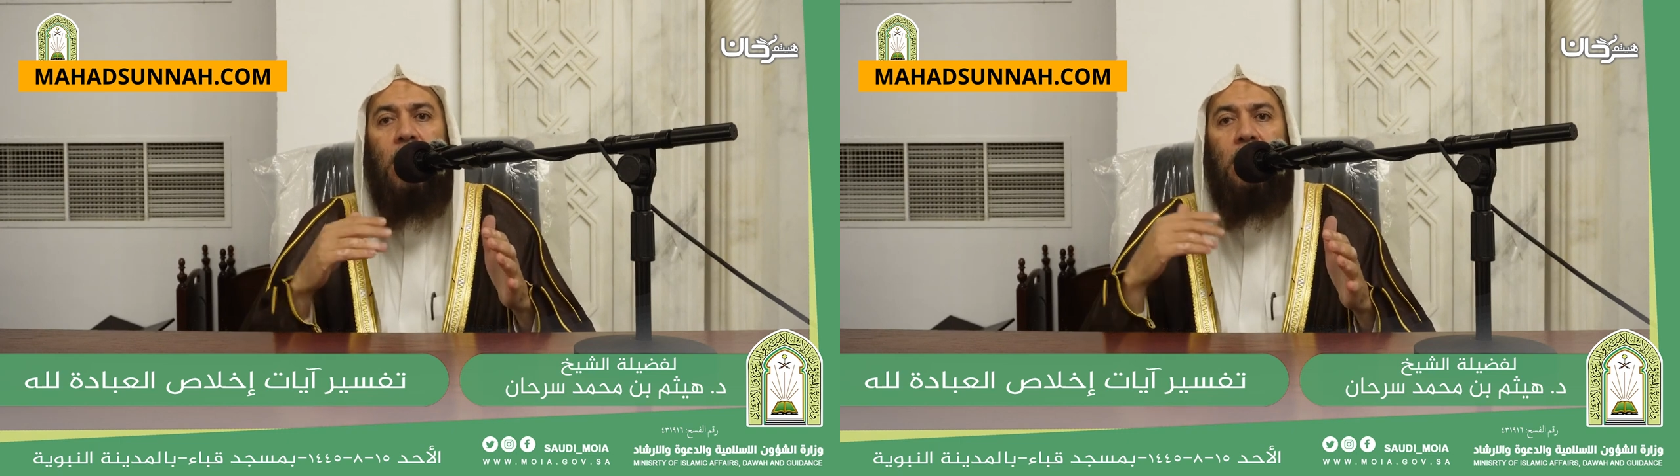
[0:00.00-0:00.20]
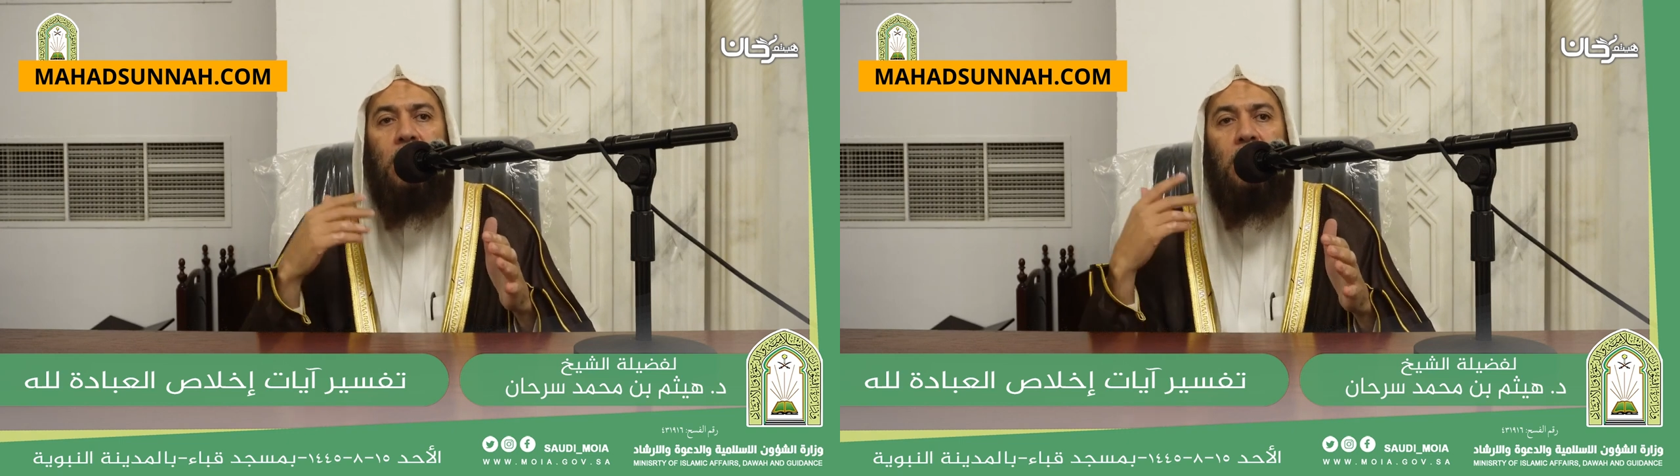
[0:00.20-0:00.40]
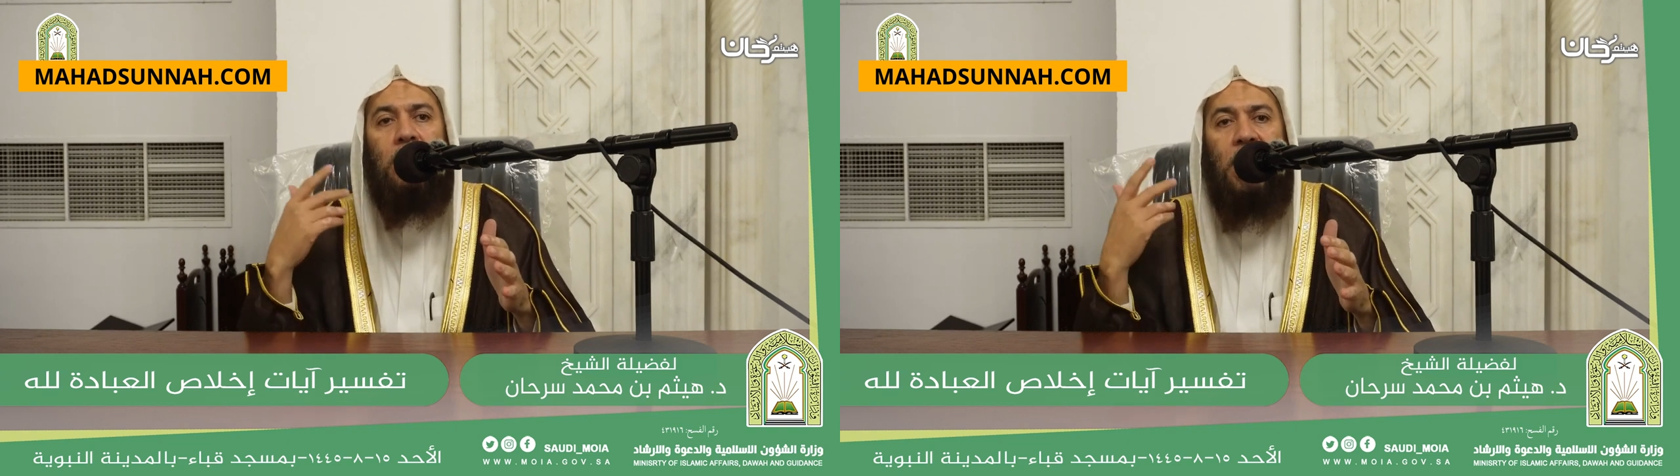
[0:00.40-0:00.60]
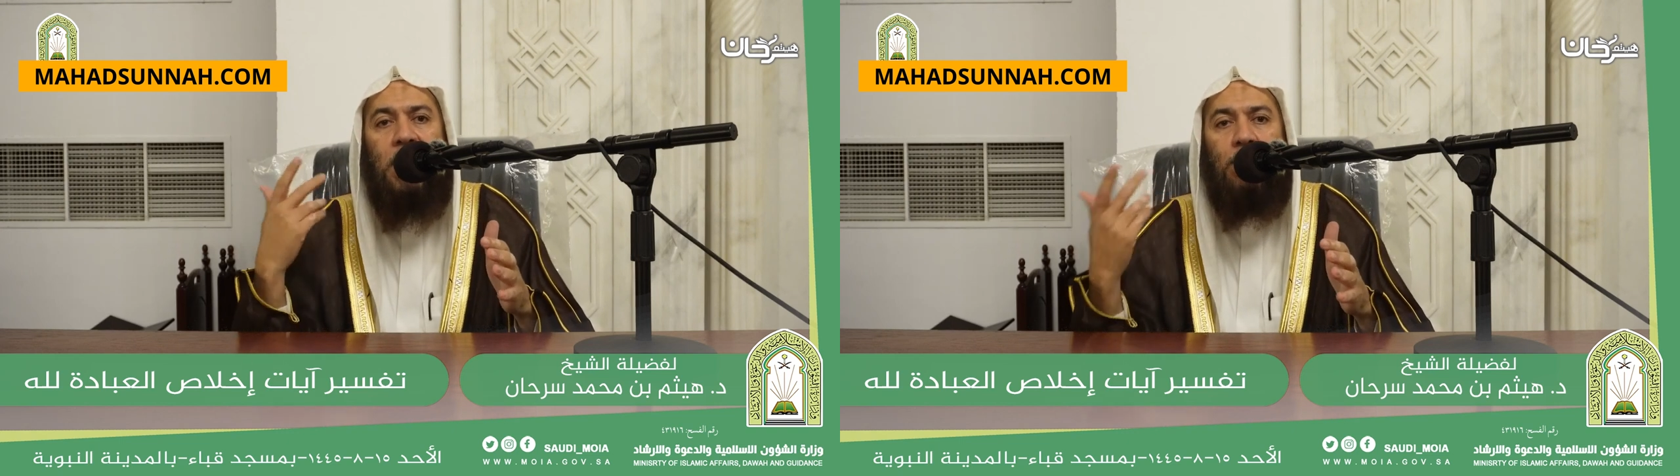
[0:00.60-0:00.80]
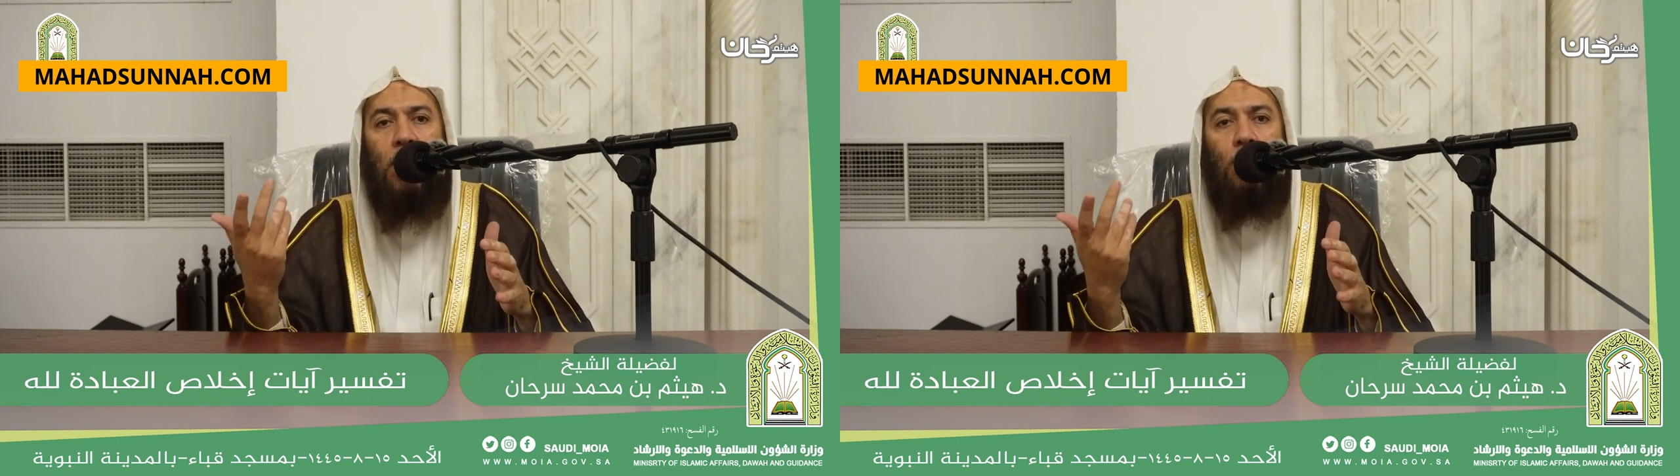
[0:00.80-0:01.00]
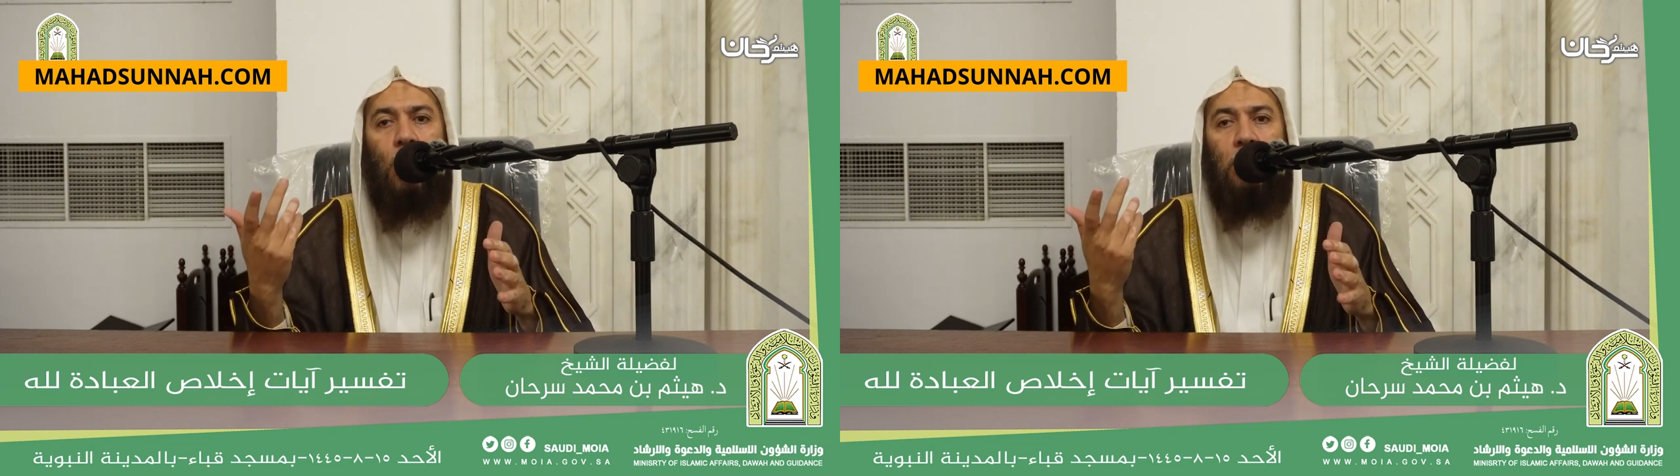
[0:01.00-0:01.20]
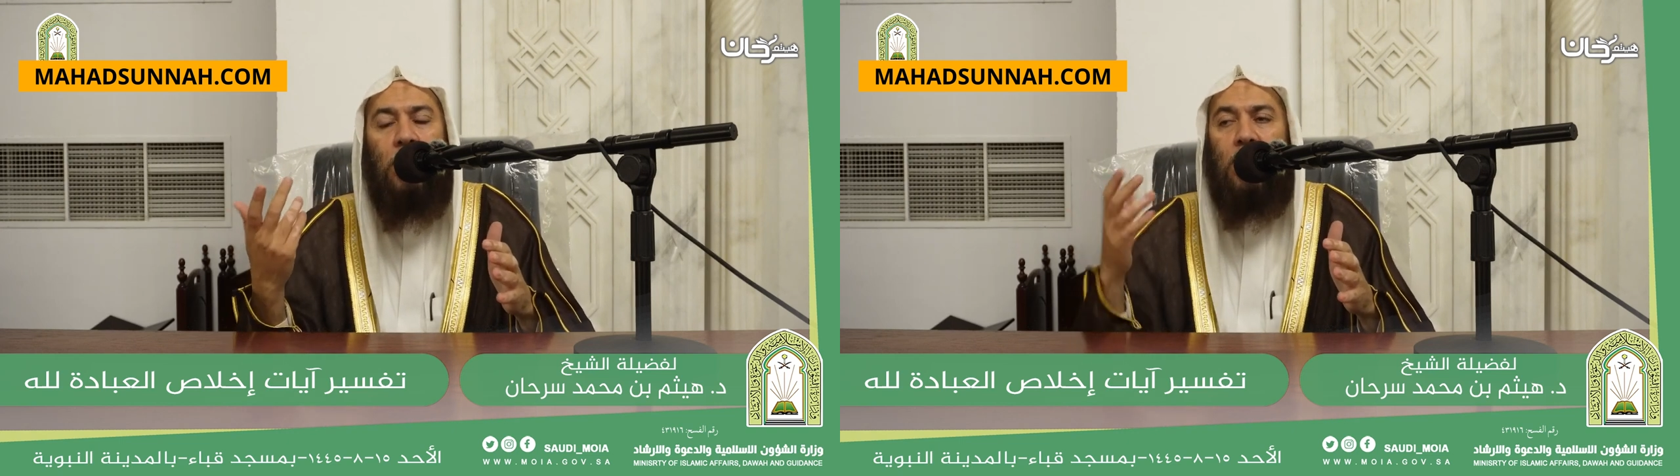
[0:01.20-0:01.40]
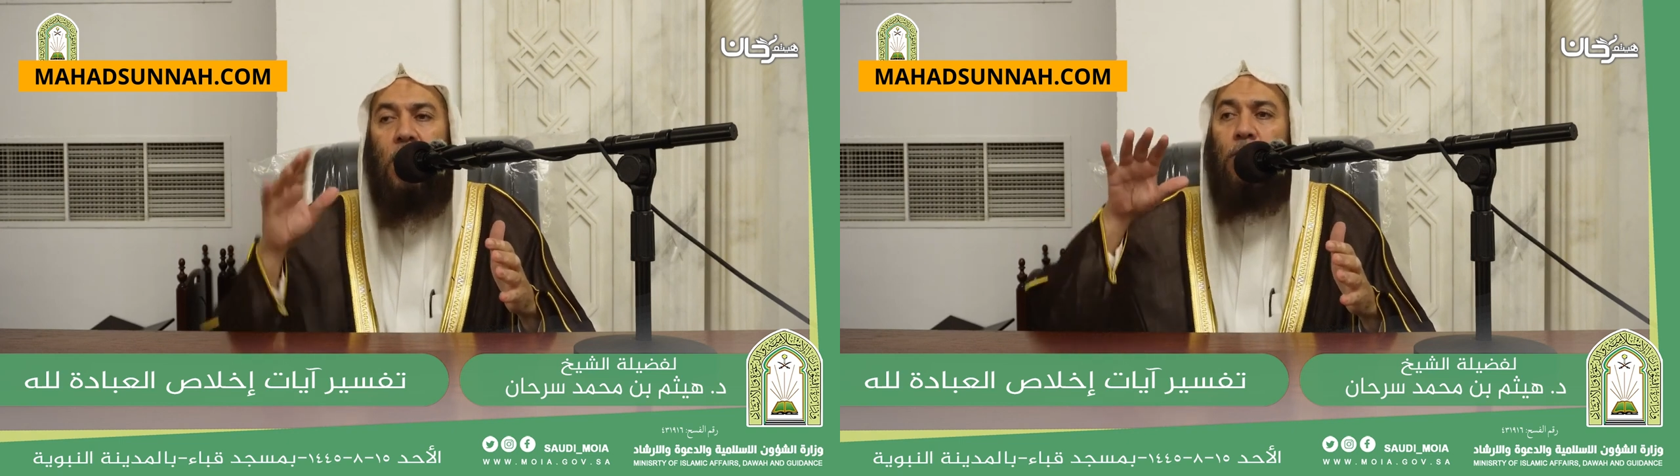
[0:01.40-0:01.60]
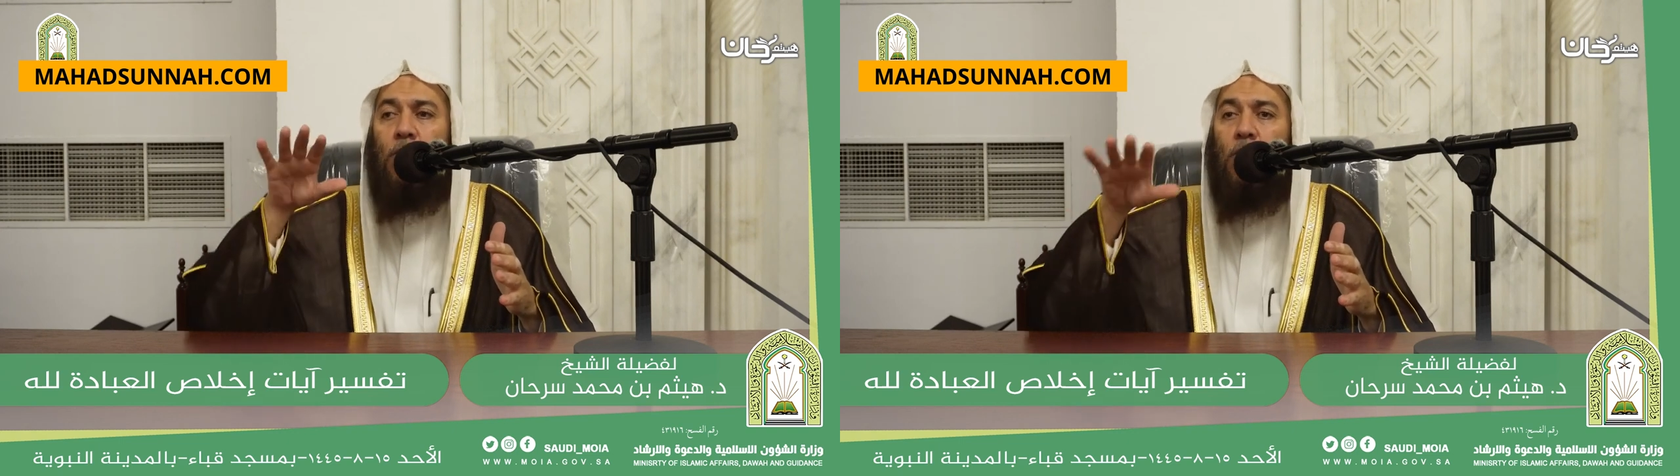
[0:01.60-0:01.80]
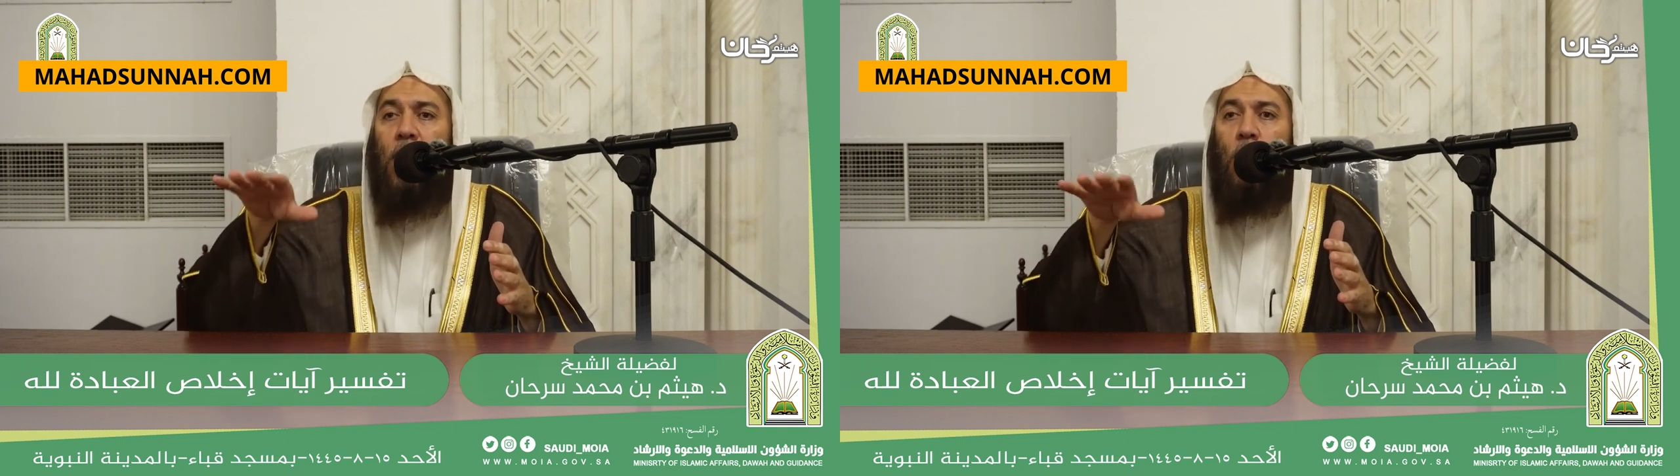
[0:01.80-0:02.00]
أردت أن تعرف المؤمن
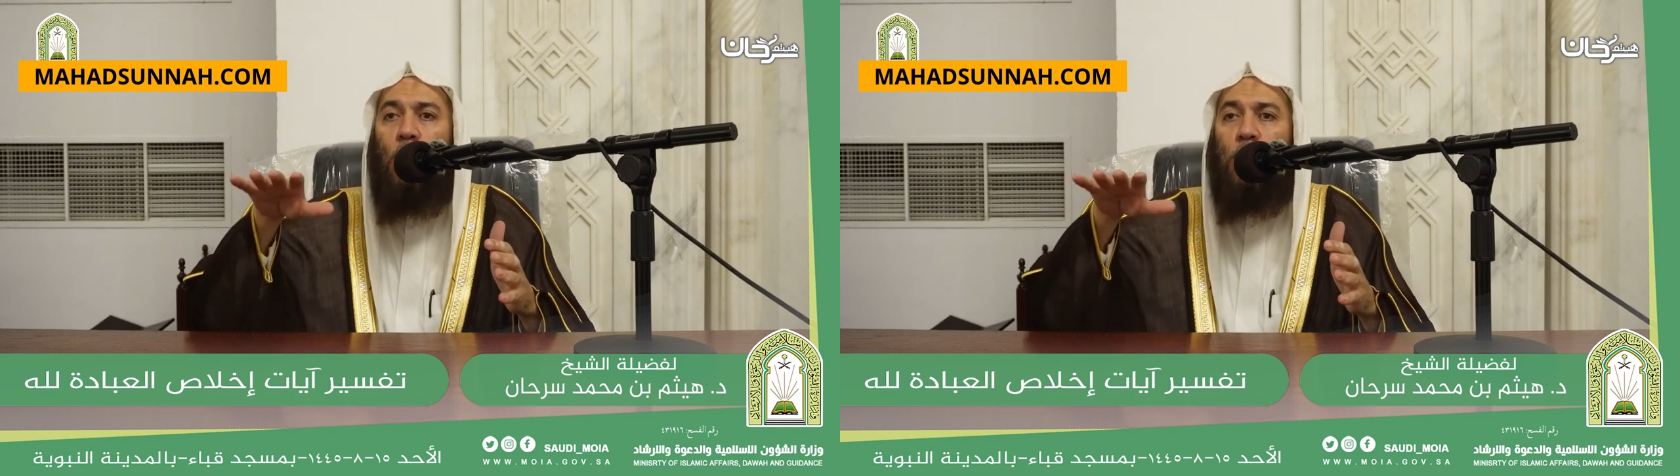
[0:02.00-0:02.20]
تنظر له